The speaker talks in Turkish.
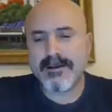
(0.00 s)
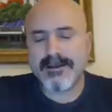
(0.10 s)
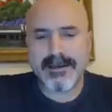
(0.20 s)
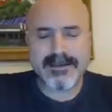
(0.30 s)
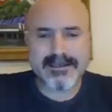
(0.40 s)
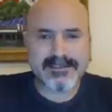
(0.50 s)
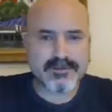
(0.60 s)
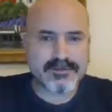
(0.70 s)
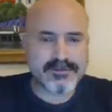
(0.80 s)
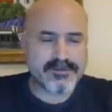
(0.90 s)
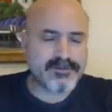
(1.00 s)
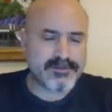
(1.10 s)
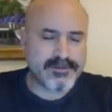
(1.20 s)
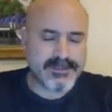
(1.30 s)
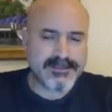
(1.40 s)
Yani S400
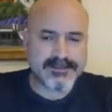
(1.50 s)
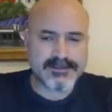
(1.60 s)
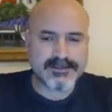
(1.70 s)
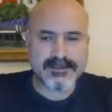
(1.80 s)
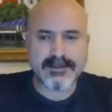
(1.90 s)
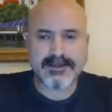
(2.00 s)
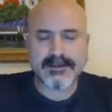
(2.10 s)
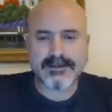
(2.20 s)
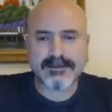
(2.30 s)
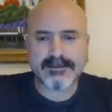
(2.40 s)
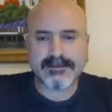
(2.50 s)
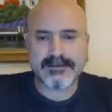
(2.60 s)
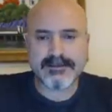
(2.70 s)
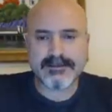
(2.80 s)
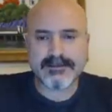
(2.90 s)
nedir? E,
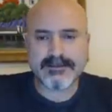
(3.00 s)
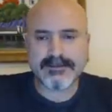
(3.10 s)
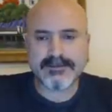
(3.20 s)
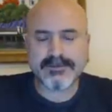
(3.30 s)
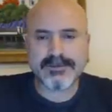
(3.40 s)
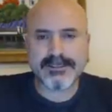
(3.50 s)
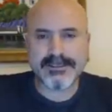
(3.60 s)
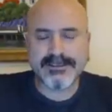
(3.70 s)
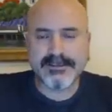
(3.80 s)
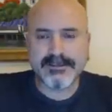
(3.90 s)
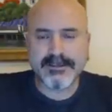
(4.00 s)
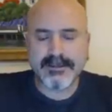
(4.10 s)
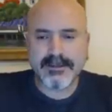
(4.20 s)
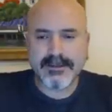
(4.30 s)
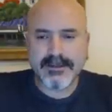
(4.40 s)
Rusya'nın
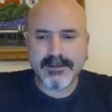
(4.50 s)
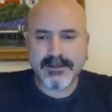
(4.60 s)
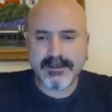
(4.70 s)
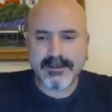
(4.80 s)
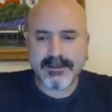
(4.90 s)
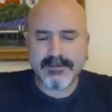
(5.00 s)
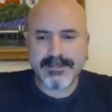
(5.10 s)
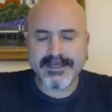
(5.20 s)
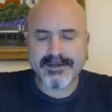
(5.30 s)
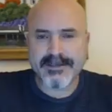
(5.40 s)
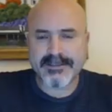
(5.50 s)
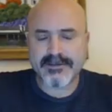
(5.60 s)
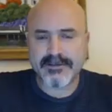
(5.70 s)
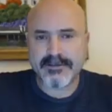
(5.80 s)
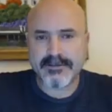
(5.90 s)
e, bir
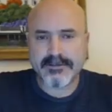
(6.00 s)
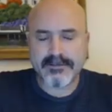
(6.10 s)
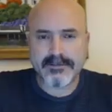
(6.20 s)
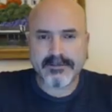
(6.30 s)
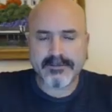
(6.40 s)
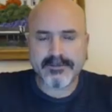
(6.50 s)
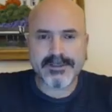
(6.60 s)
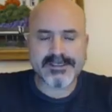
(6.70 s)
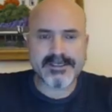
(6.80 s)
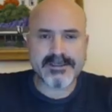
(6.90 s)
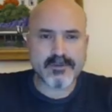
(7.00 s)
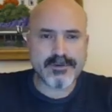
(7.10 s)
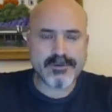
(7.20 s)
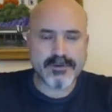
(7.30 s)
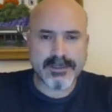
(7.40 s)
NATO üyesi
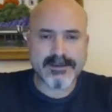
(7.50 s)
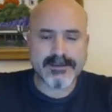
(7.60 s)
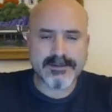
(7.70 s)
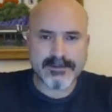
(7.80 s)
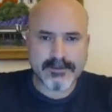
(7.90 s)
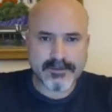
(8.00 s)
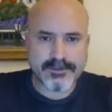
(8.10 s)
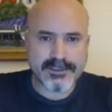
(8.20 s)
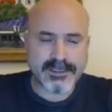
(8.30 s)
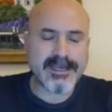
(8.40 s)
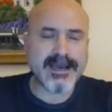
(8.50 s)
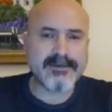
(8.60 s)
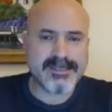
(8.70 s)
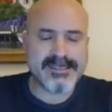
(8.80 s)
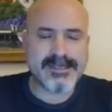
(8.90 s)
ülke olan Türkiye
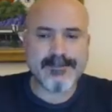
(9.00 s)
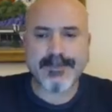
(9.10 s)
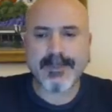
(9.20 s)
yani bize